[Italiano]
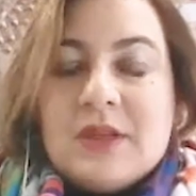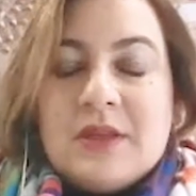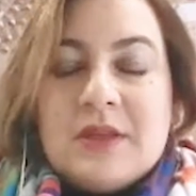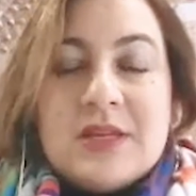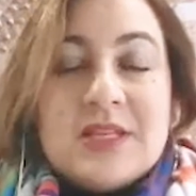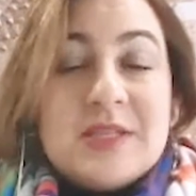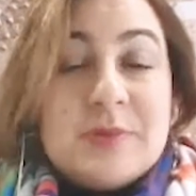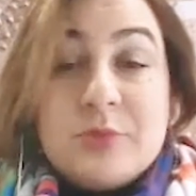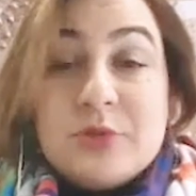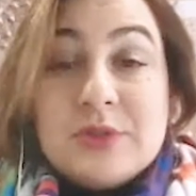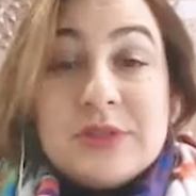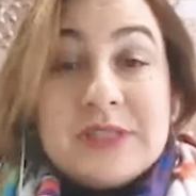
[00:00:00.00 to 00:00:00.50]

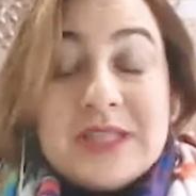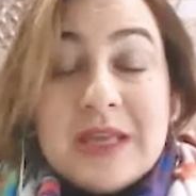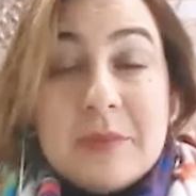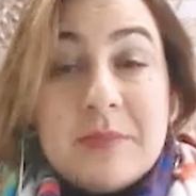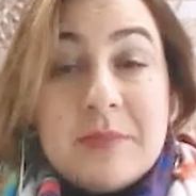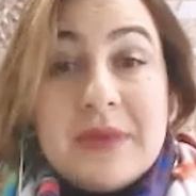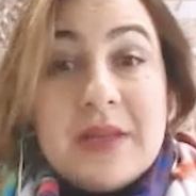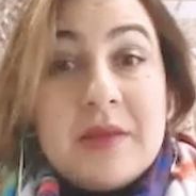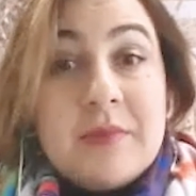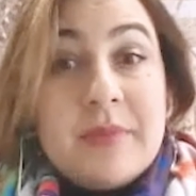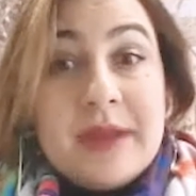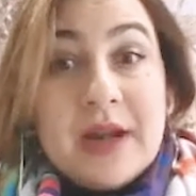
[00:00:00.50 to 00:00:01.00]

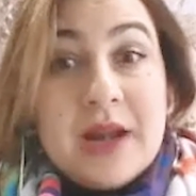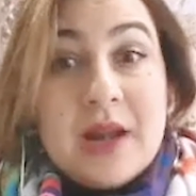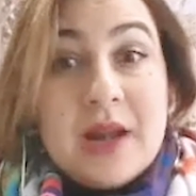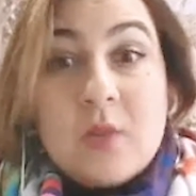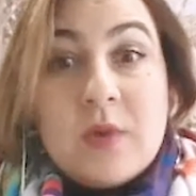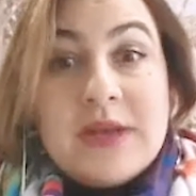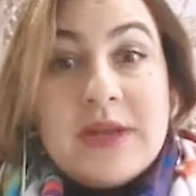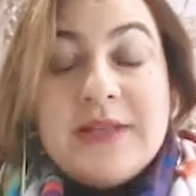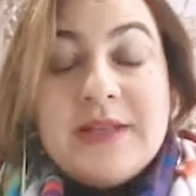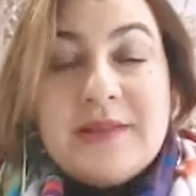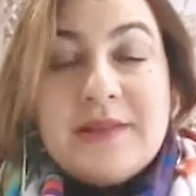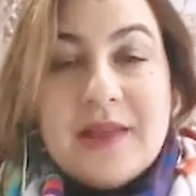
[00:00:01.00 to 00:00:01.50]
responsabili per la
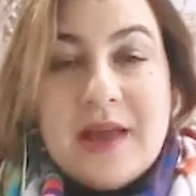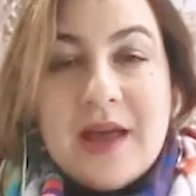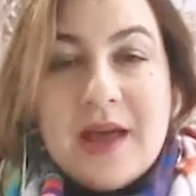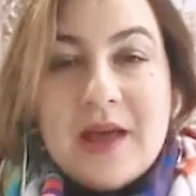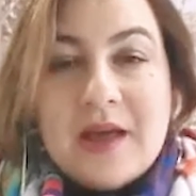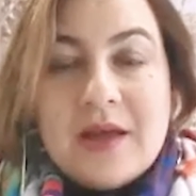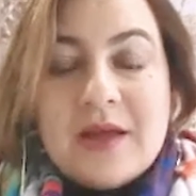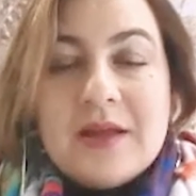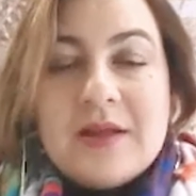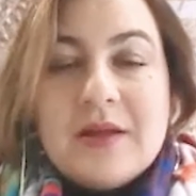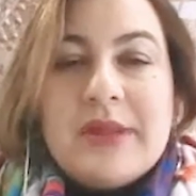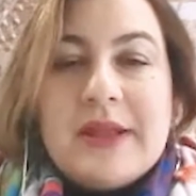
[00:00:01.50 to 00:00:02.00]

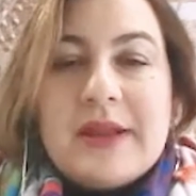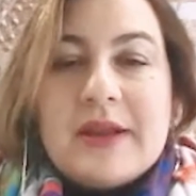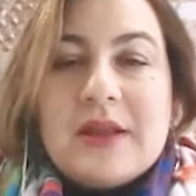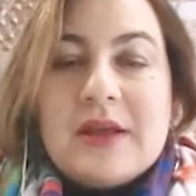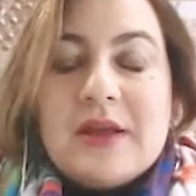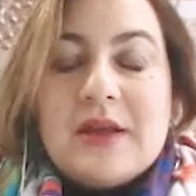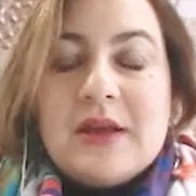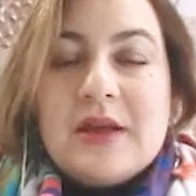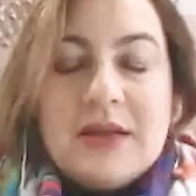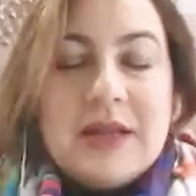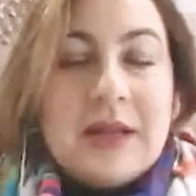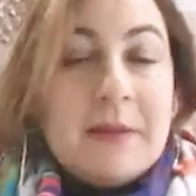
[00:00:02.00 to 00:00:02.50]
qualità, per
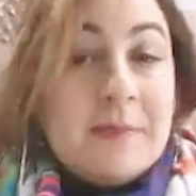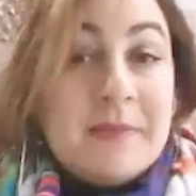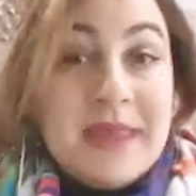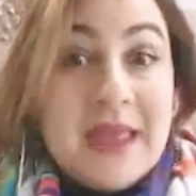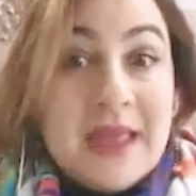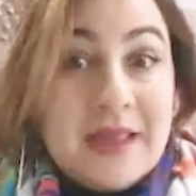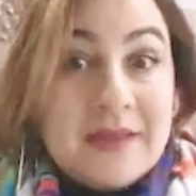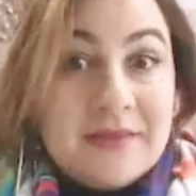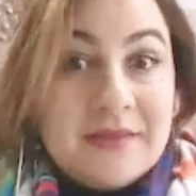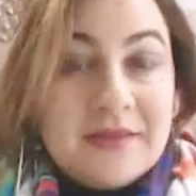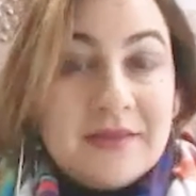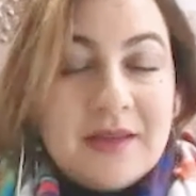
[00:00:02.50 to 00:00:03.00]

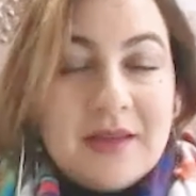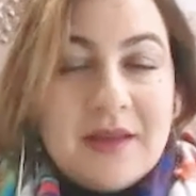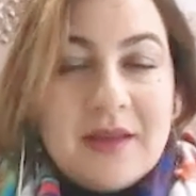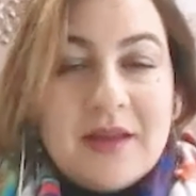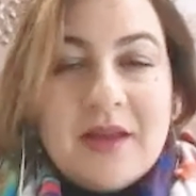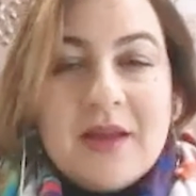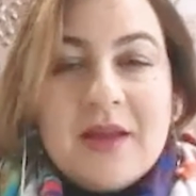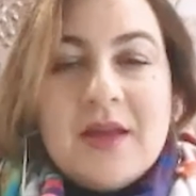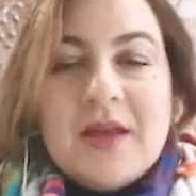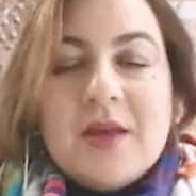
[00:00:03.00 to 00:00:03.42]
l'ambiente,